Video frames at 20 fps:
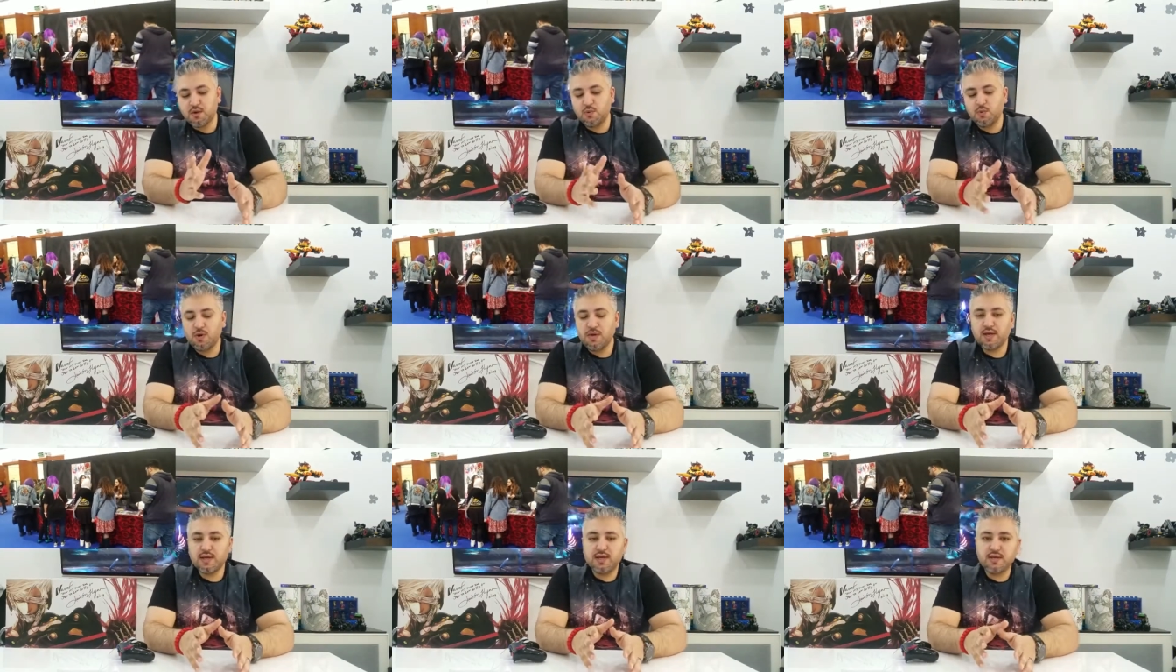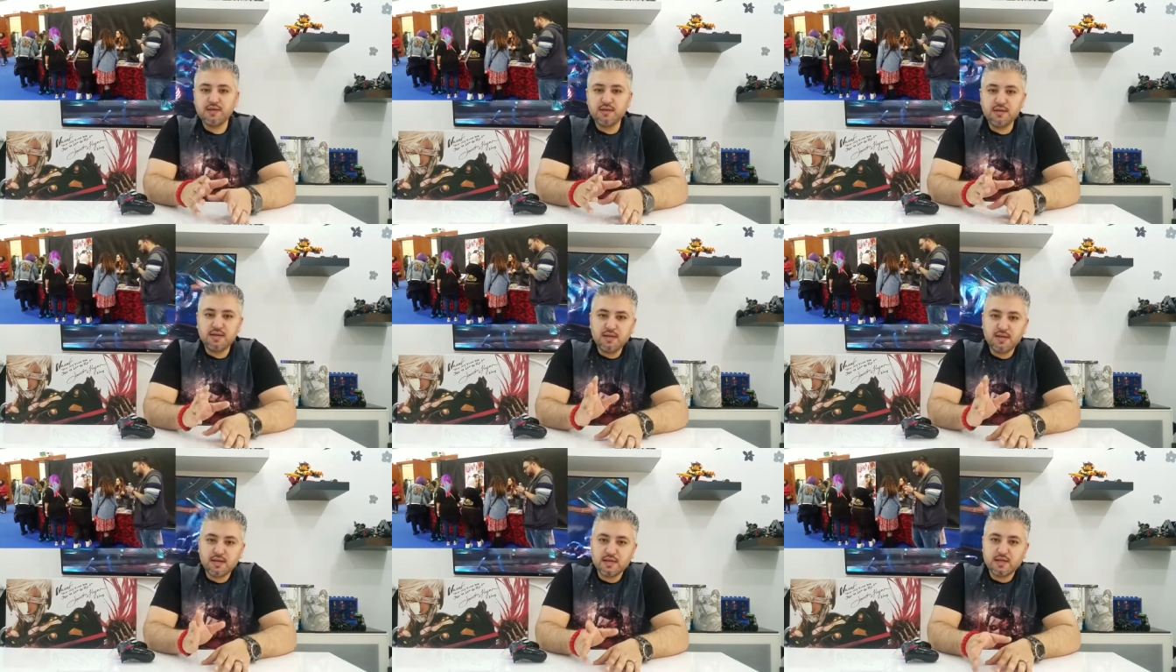ولكن
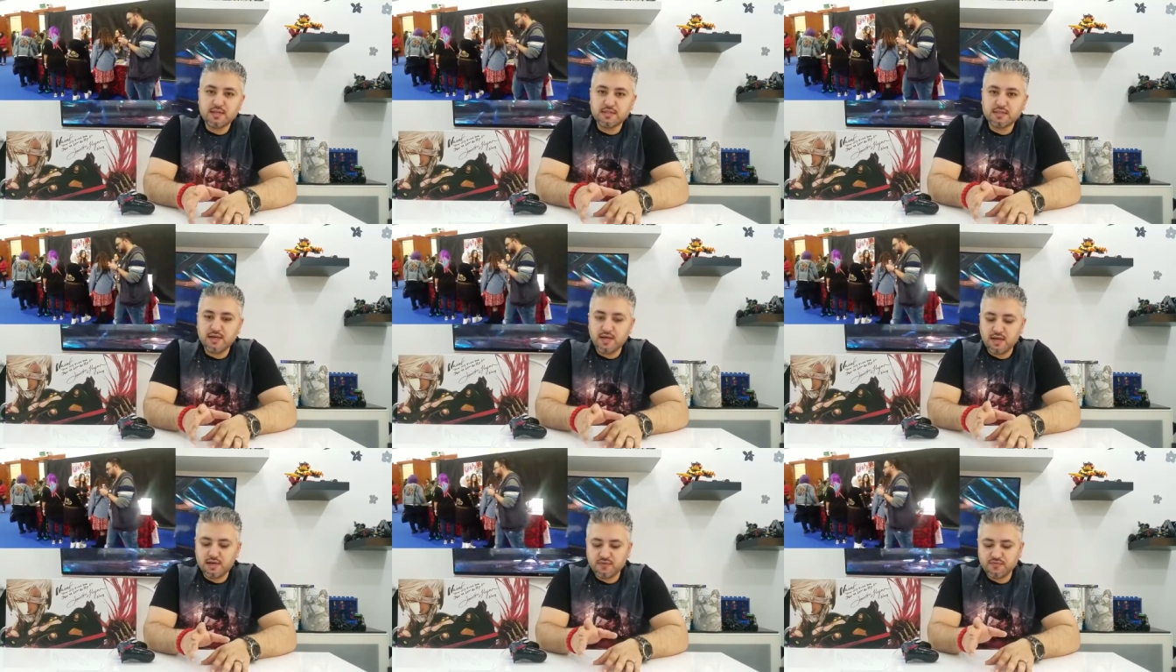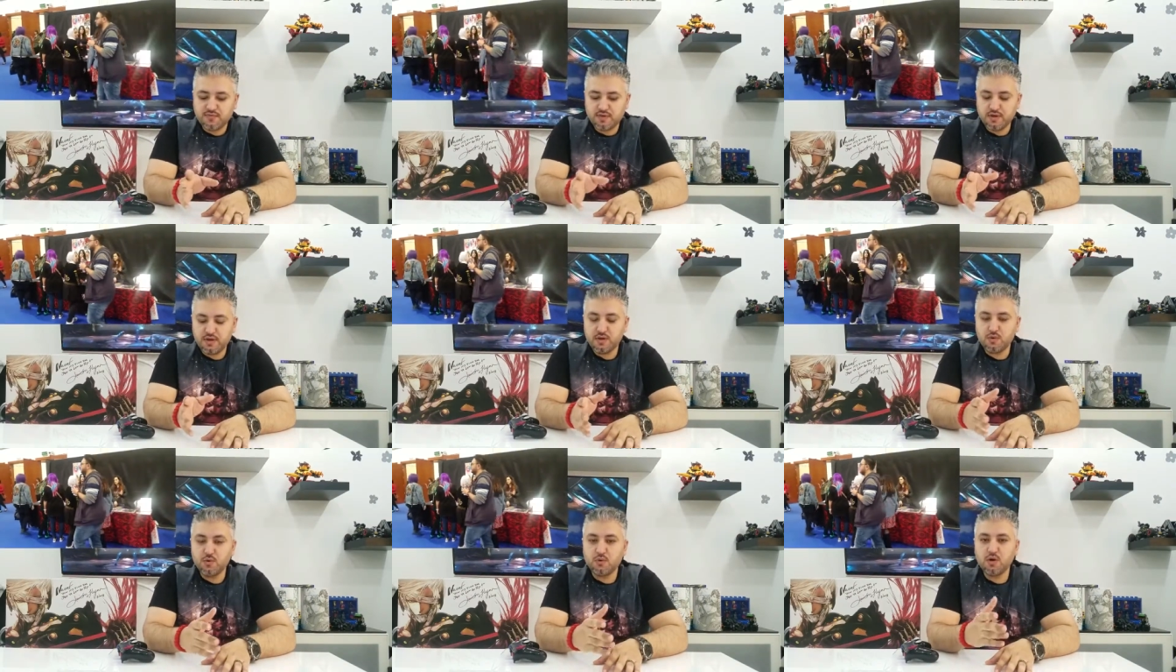اللي كنت
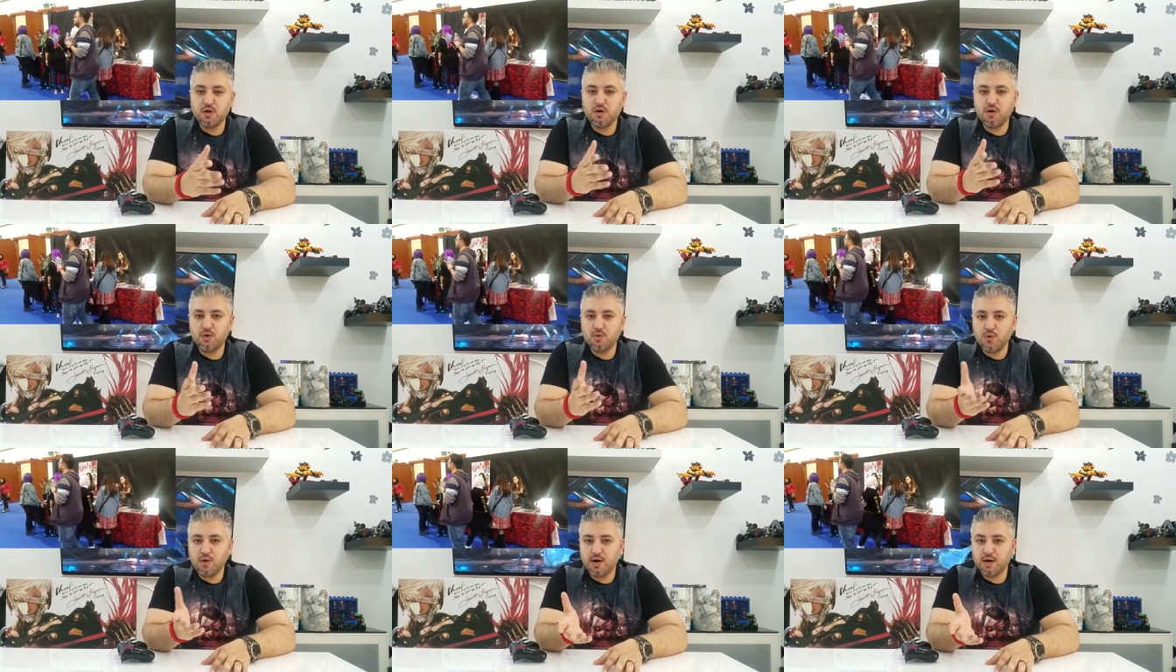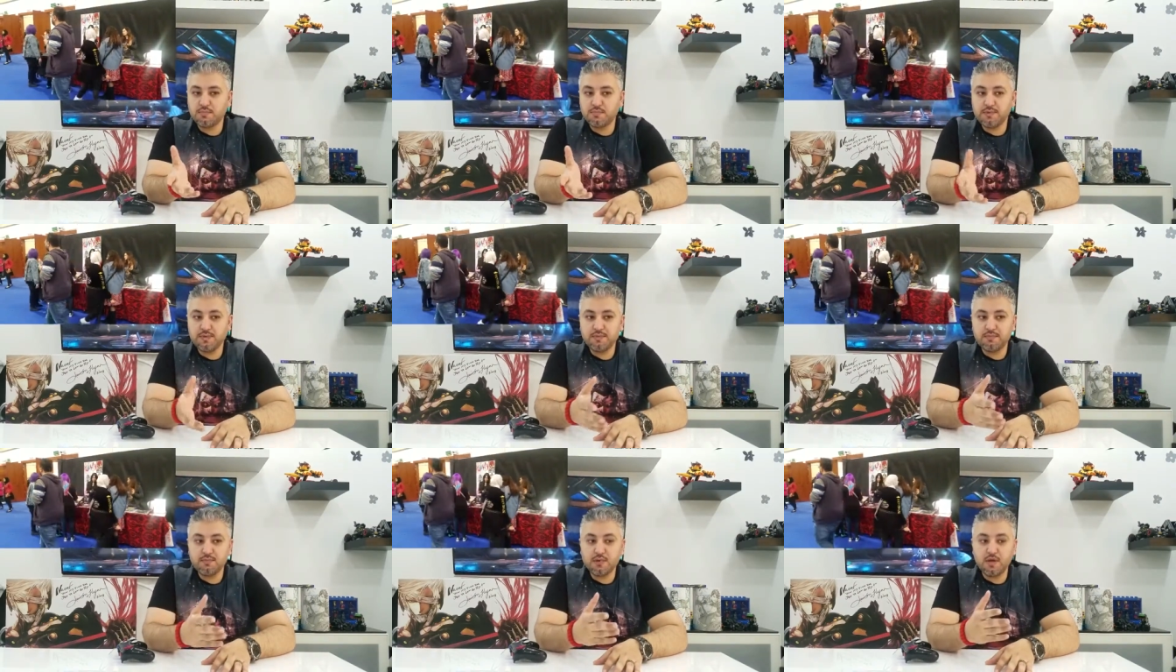اعرفه اللي هو واحد
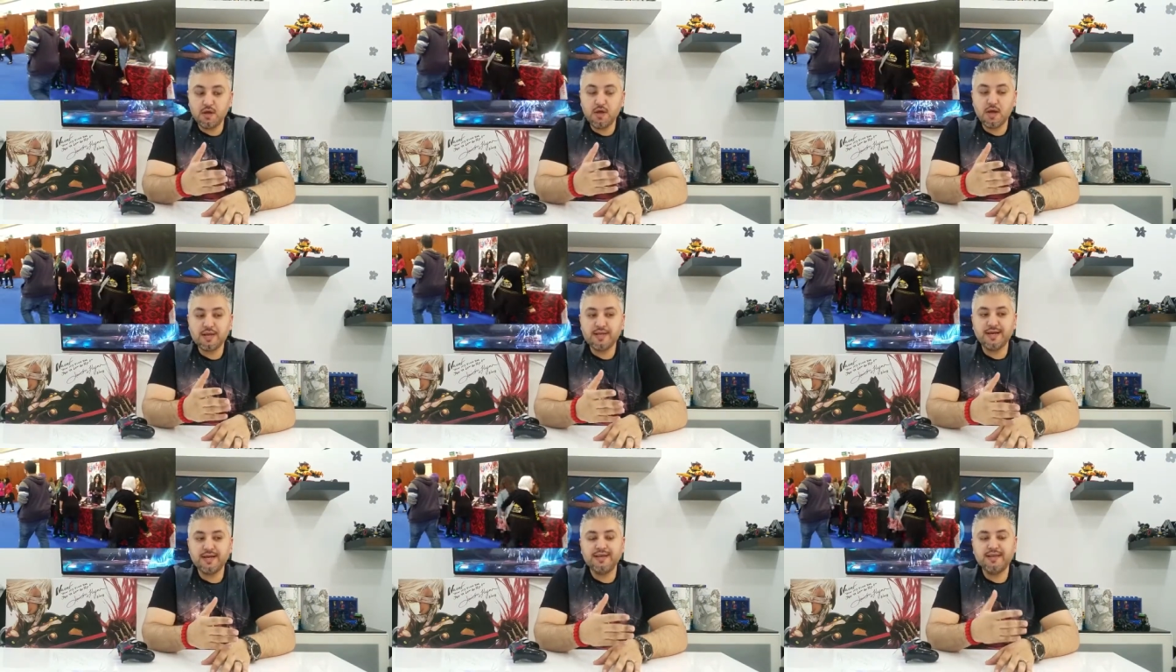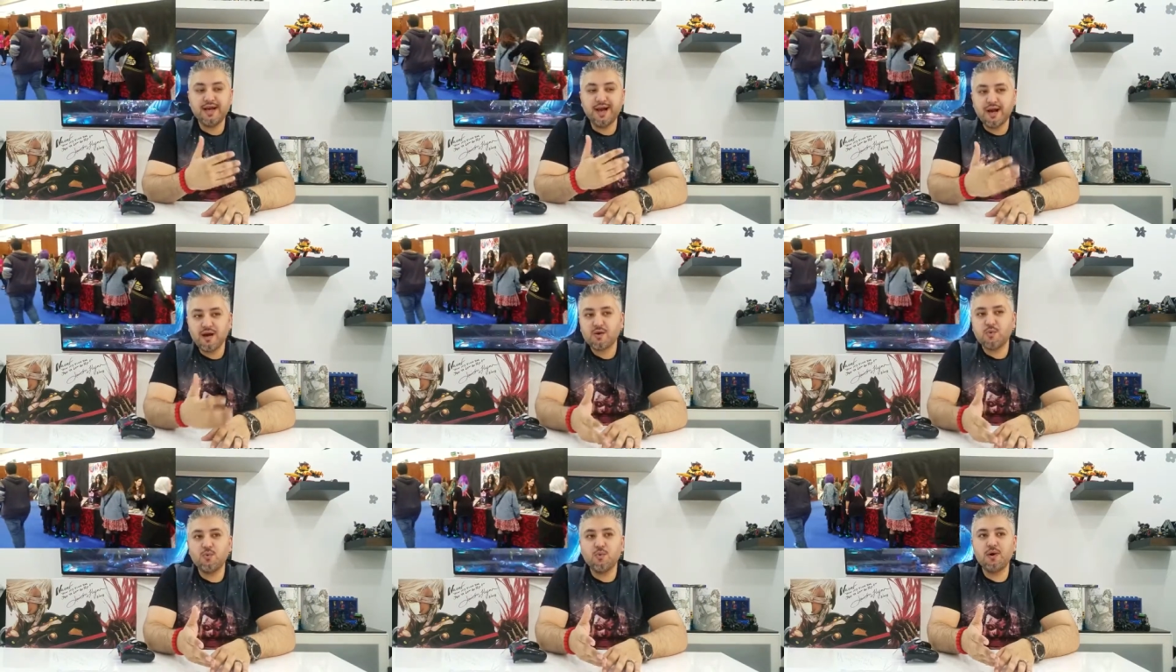من يعني
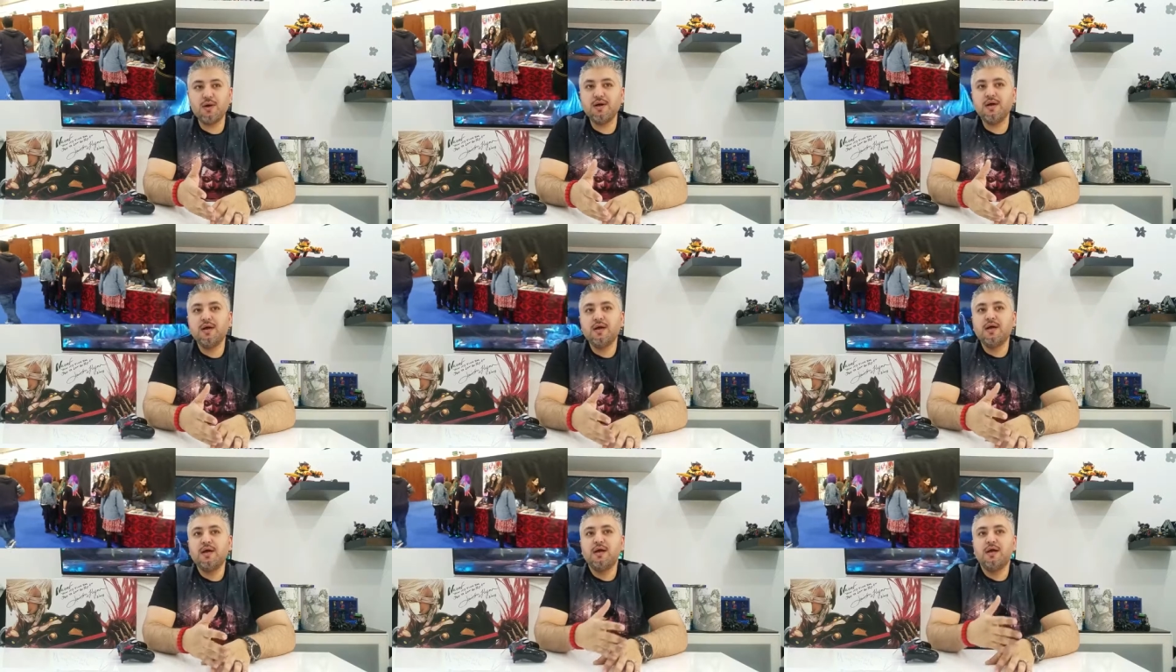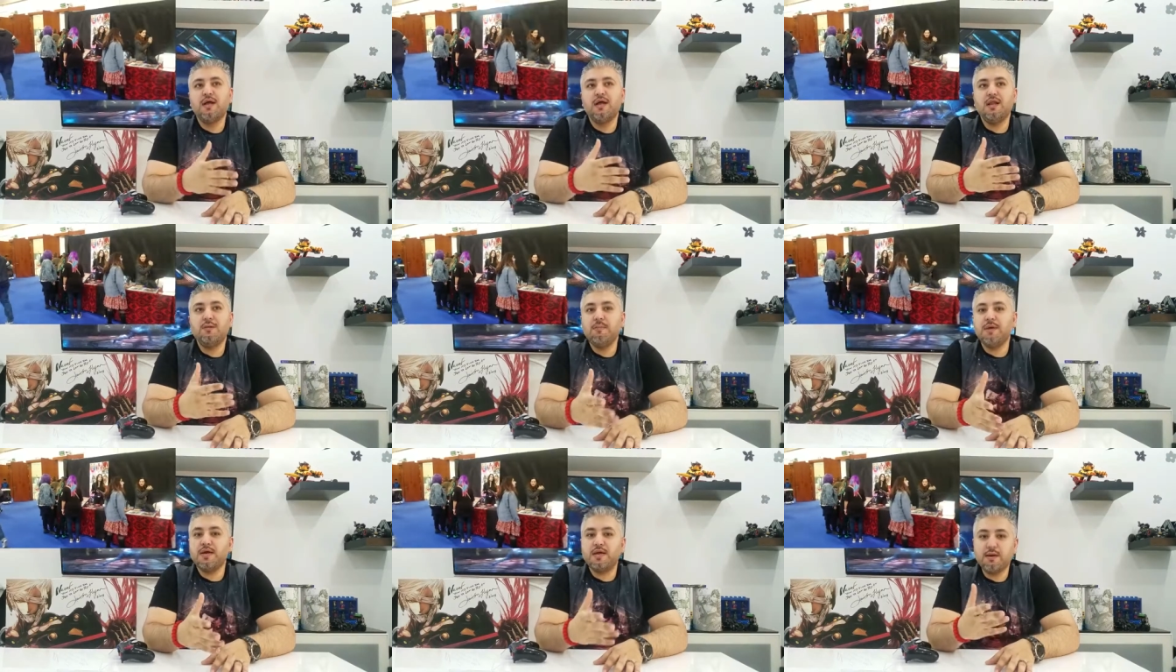اقوى
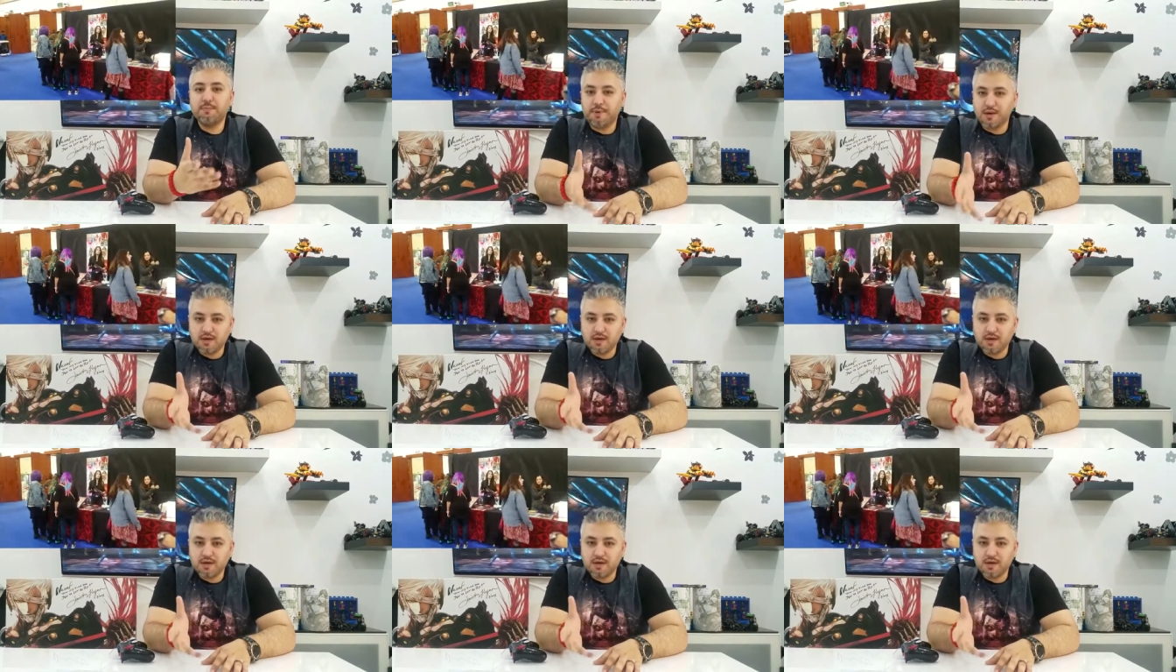الميك اب